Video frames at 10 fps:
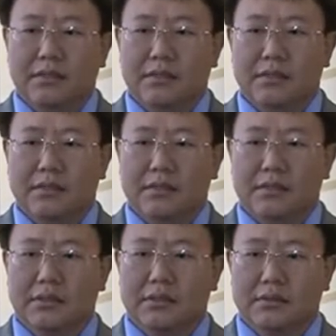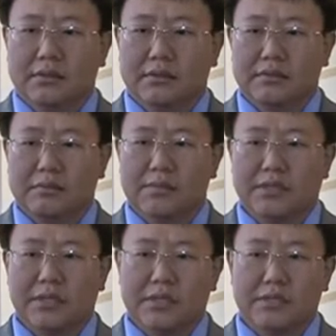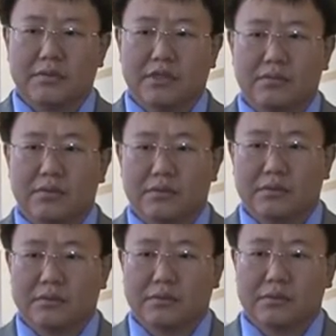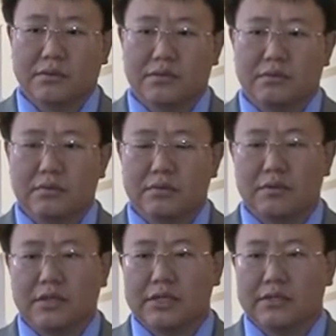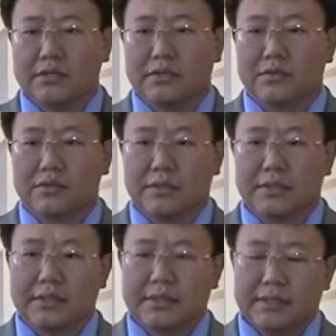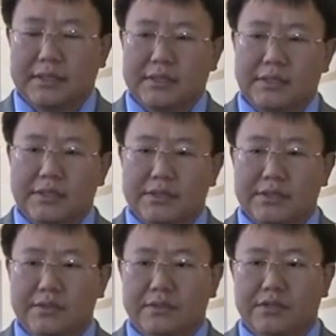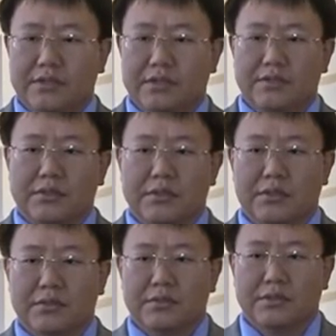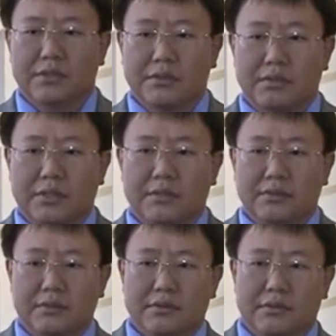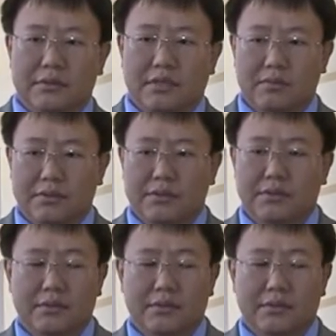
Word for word: а, выполняет свою работу а, строго в указанные сроки и очень ответственно относится к своей работе.